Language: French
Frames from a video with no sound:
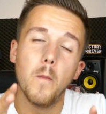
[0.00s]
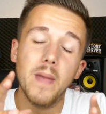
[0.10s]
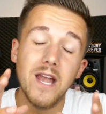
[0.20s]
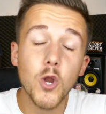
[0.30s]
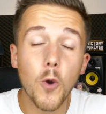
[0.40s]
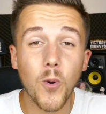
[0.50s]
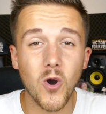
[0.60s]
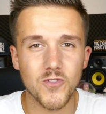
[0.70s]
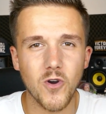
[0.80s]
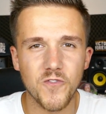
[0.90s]
Mais le
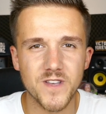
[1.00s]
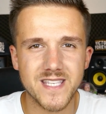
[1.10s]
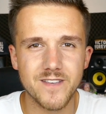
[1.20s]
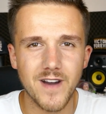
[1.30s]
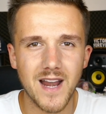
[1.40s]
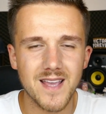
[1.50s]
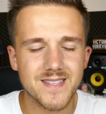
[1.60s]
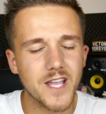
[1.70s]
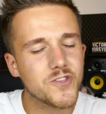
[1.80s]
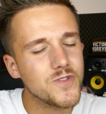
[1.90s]
prendre en festival,
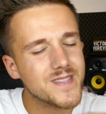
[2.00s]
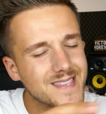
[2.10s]
c'est une